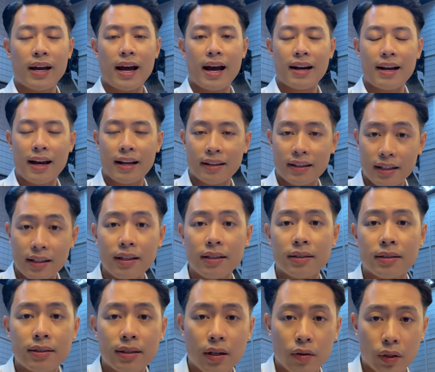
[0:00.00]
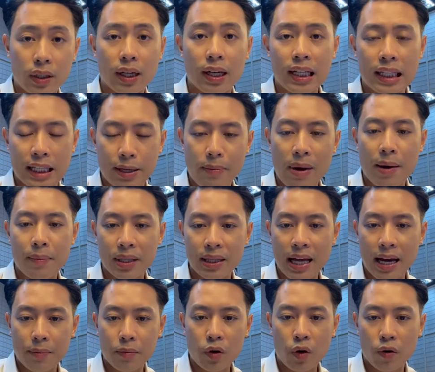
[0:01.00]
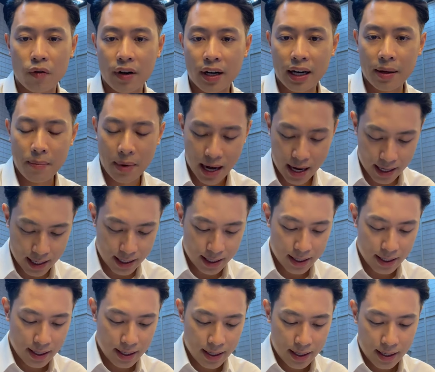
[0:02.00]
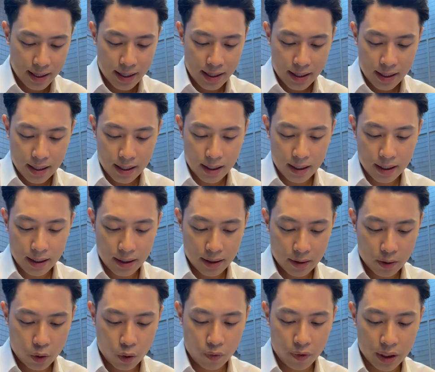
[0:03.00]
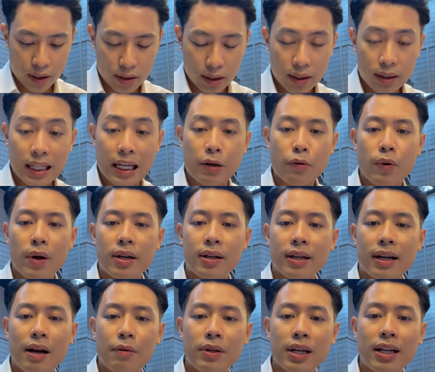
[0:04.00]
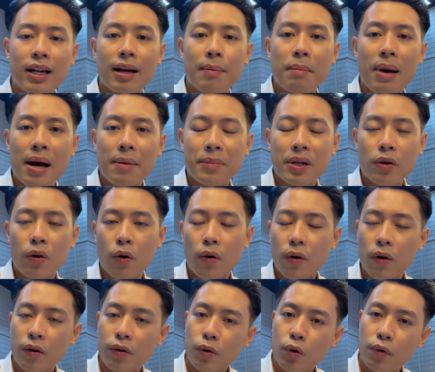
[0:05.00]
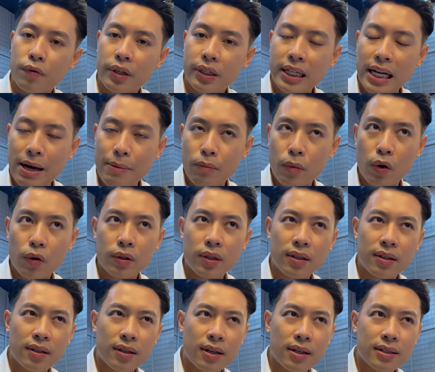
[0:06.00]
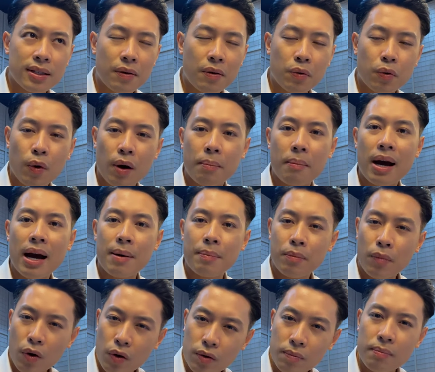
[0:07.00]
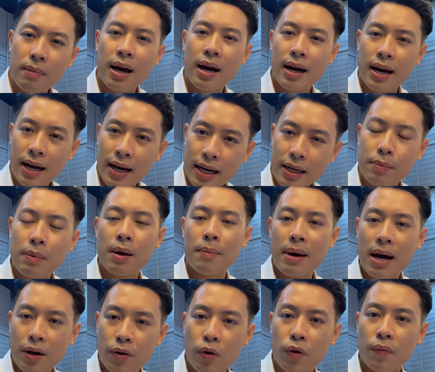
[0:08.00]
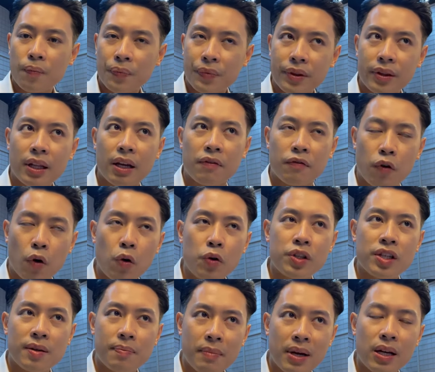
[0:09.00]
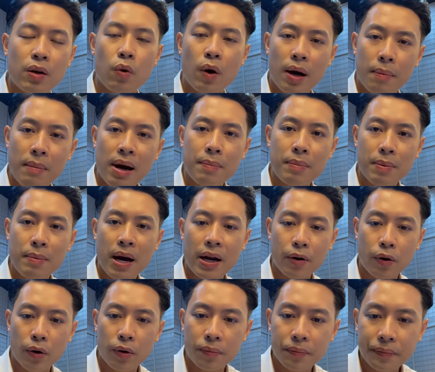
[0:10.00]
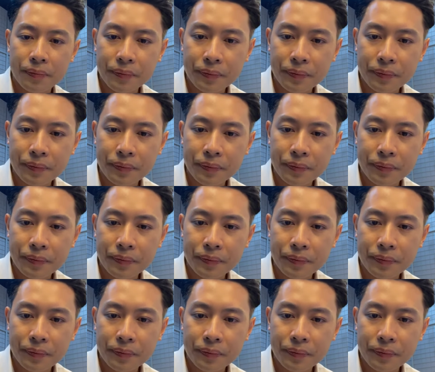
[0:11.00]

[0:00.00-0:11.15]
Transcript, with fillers: Nghệ An, Hà Tĩnh các thứ là có thể lên tới 38 độ vào ngày mai. À, khu vực Tây Nguyên thì cao nhất là 30 độ, còn khu vực Nam Bộ thì dao động khoảng 31, 32, 33 độ. Thành phố Hồ Chí Minh khoảng 33 độ.